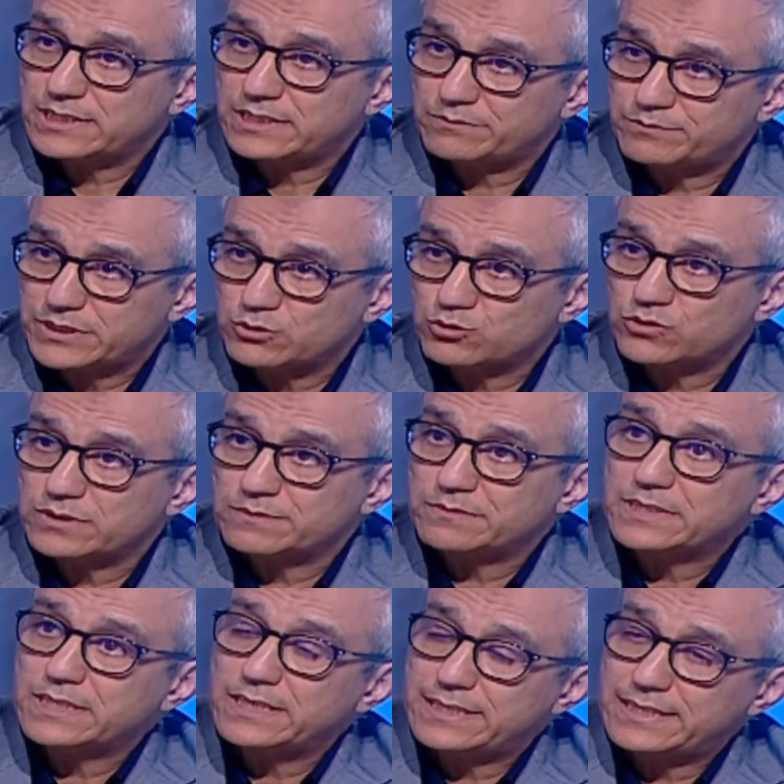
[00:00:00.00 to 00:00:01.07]
نلبيو لهم
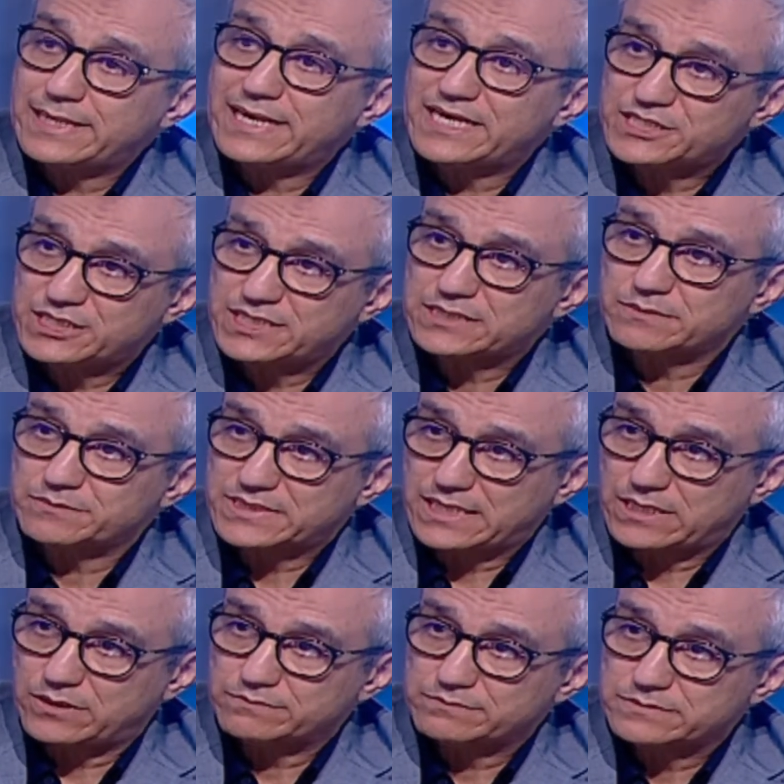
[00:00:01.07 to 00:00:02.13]
الحاجيات
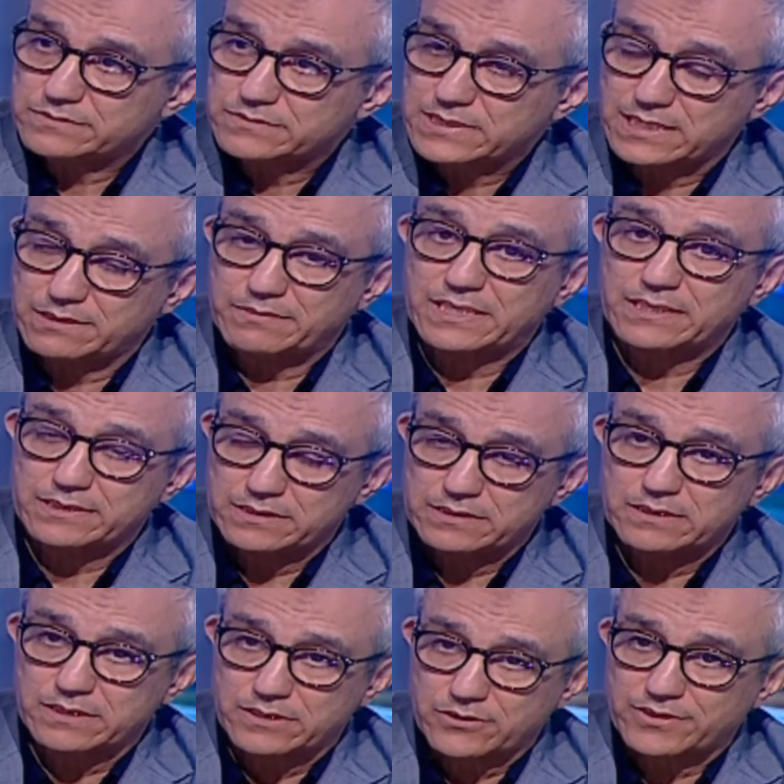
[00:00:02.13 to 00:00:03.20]
نتاعهم كيما
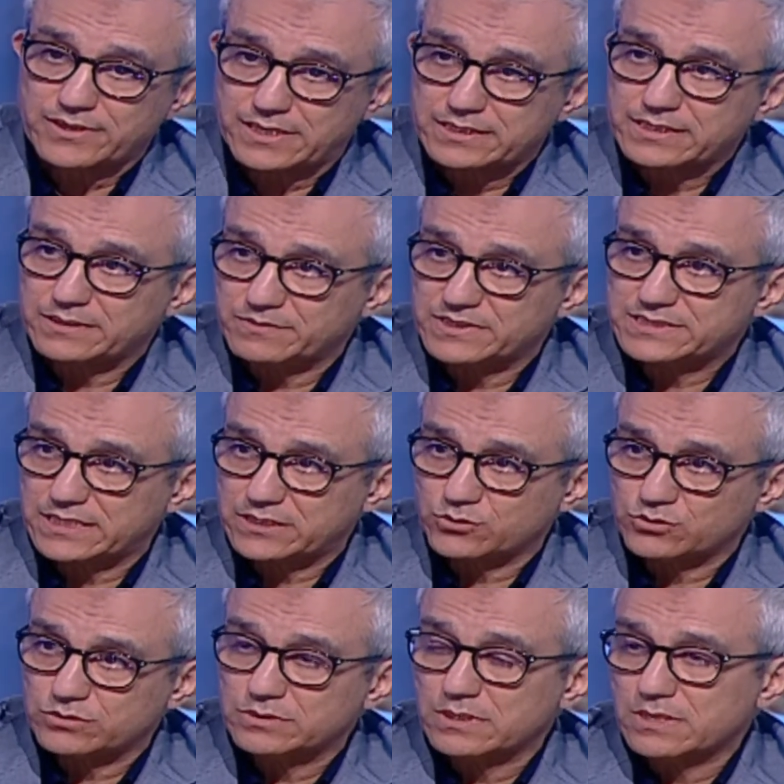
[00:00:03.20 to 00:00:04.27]
الرضع اللي
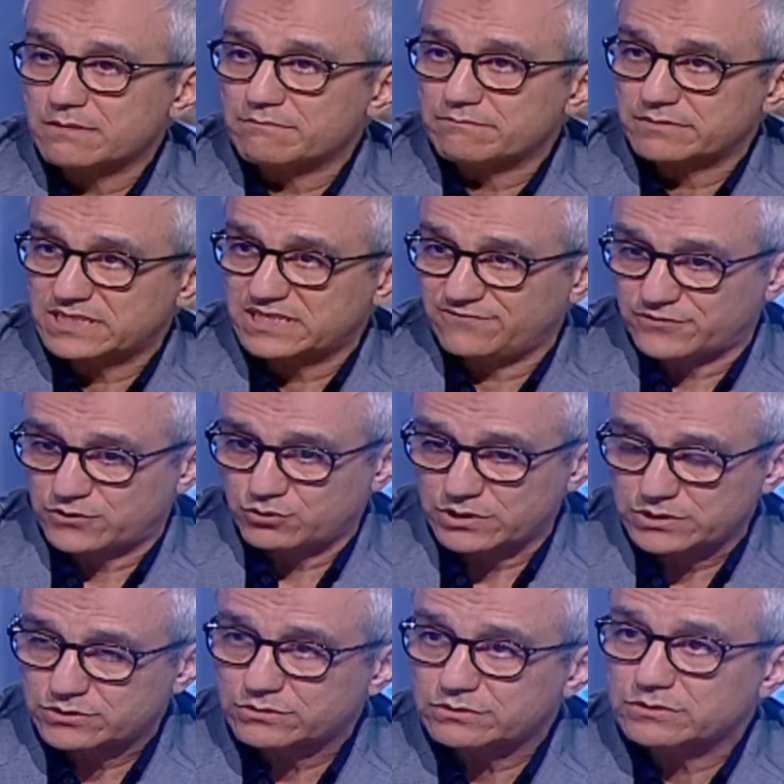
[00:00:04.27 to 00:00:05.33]
مازالوا كيف
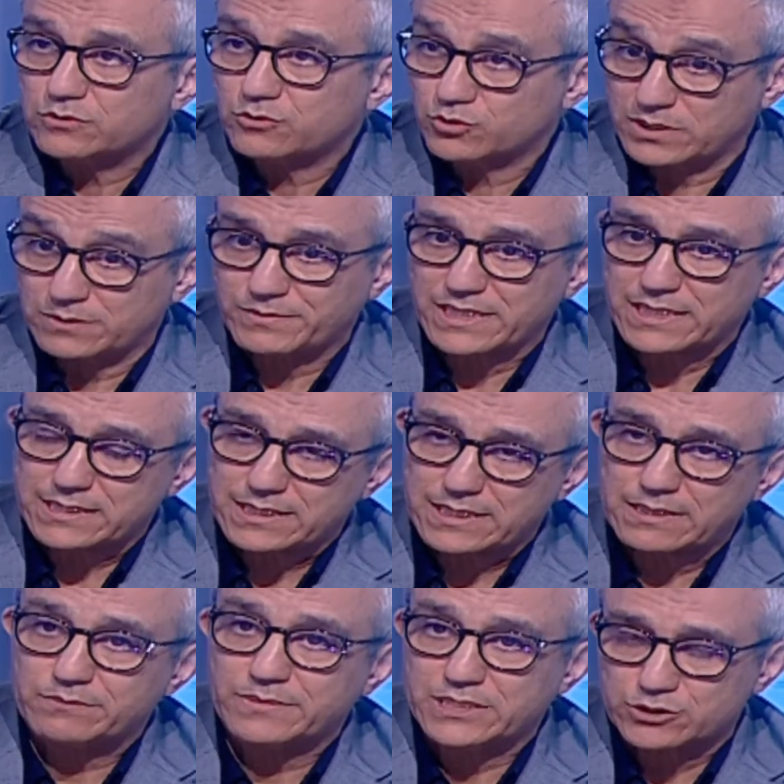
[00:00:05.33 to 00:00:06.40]
تولدوا واللي ما
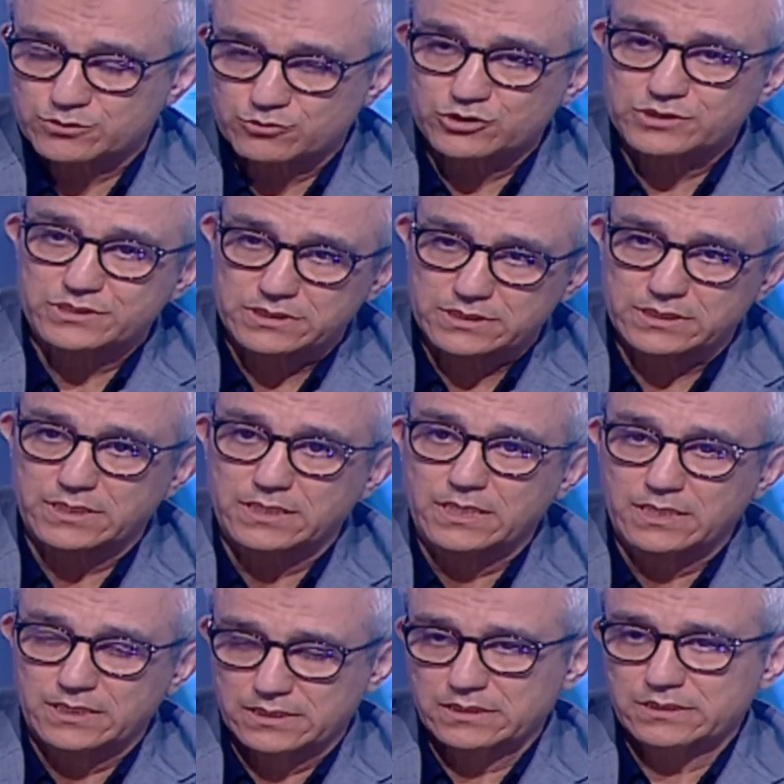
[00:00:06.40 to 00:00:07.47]
يلقى ما يجموش
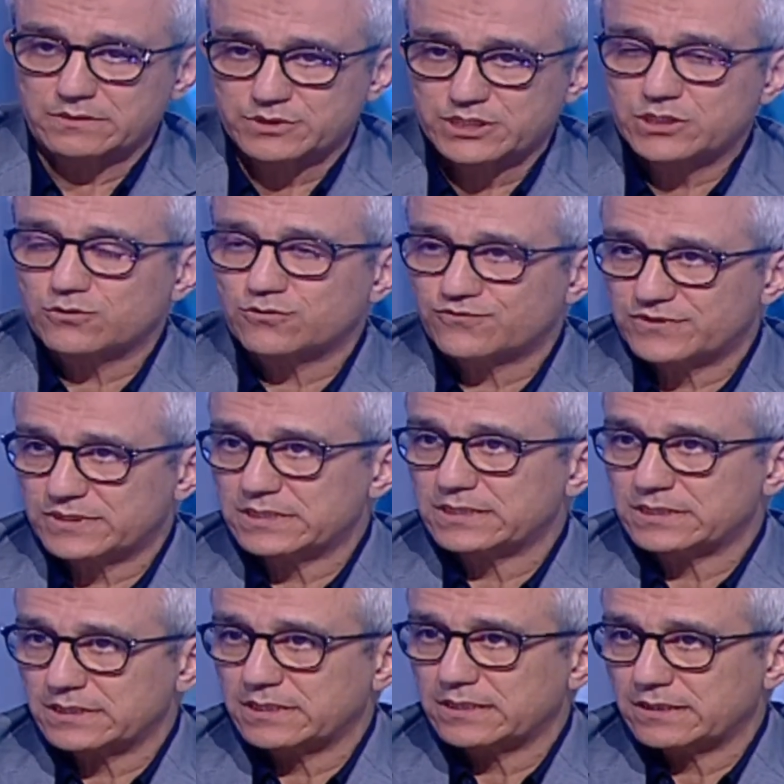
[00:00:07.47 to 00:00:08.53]
يمشيو
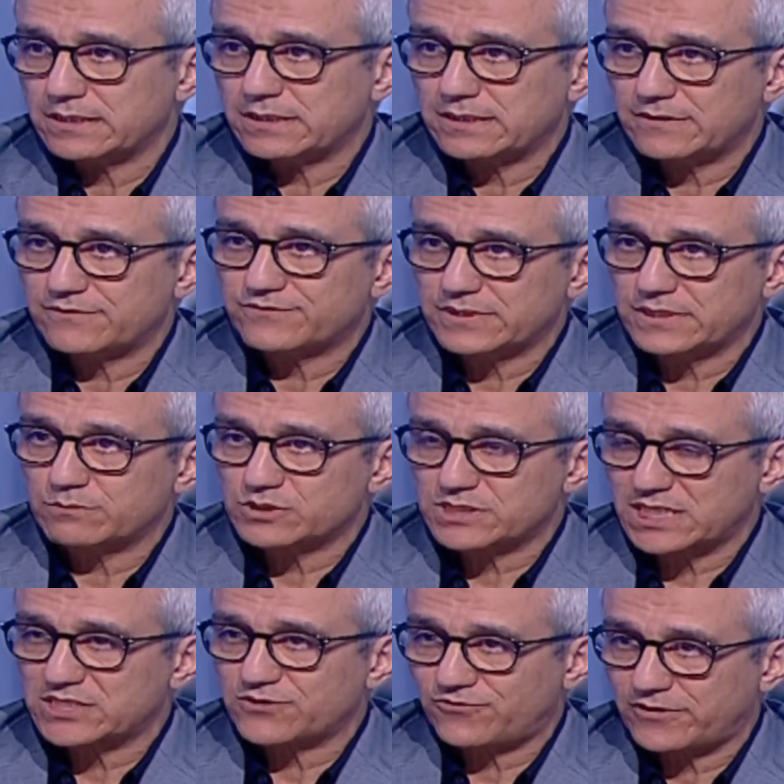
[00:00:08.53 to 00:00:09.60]
في آه، في
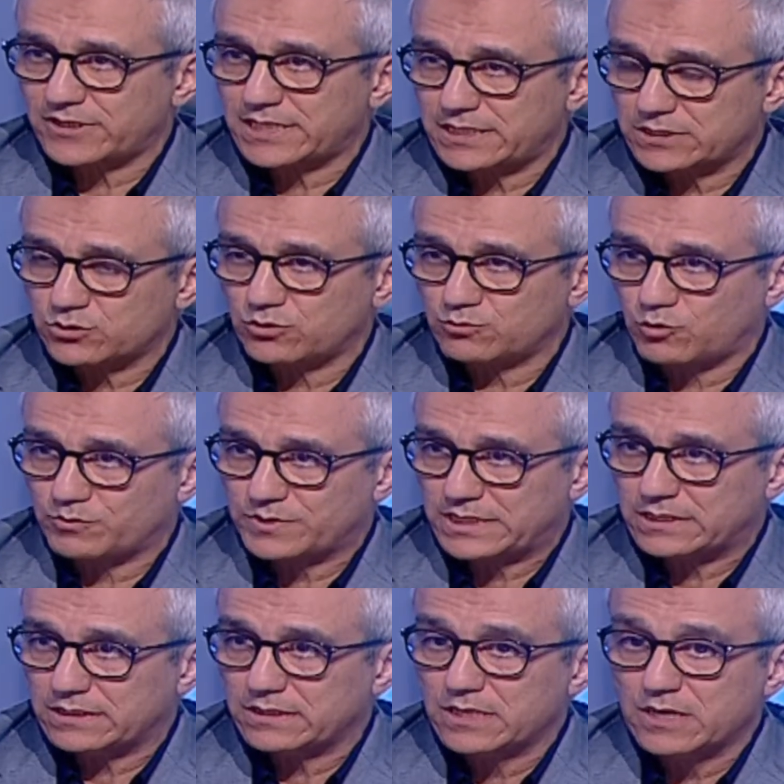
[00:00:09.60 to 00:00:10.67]
مستشفيات
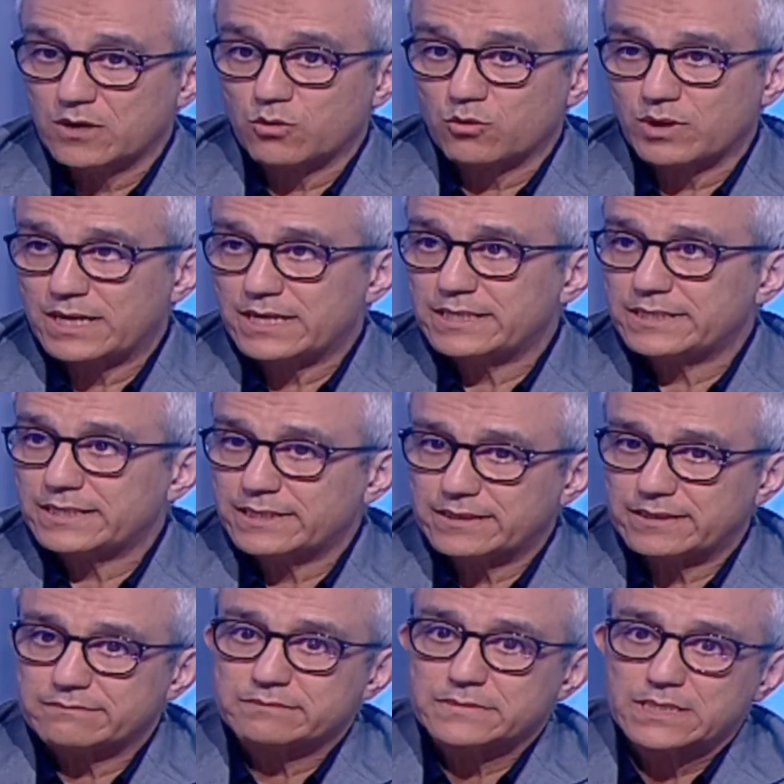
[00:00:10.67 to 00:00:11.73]
عموميه
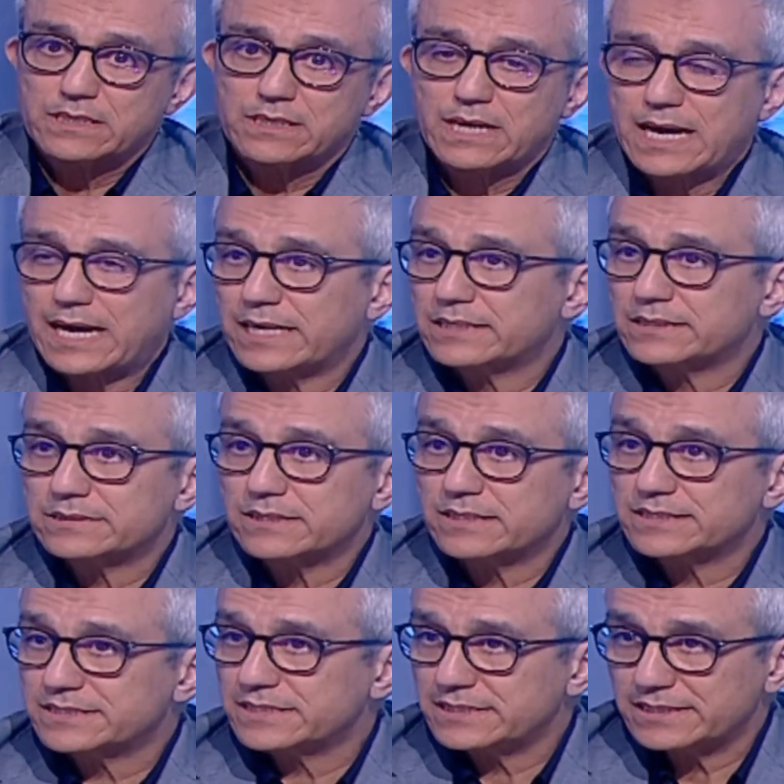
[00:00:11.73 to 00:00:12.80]
والا حاله
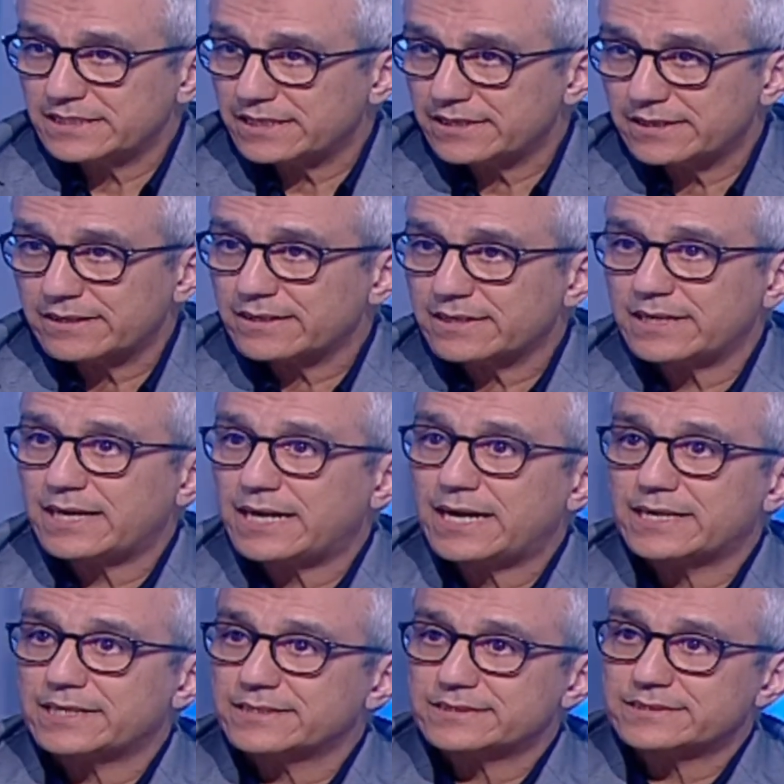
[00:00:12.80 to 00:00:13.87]
اختناق
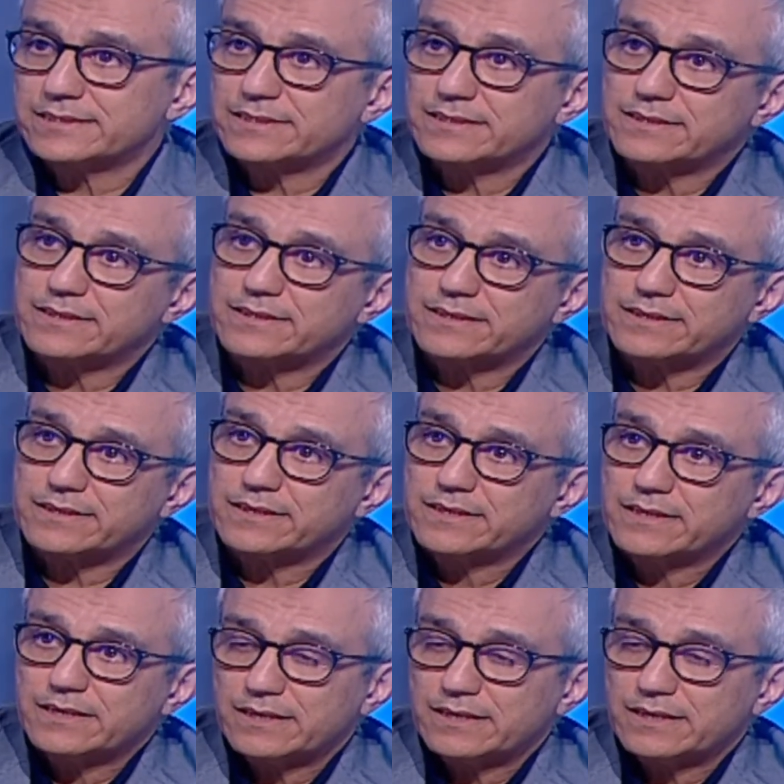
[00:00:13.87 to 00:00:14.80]
حاله آه،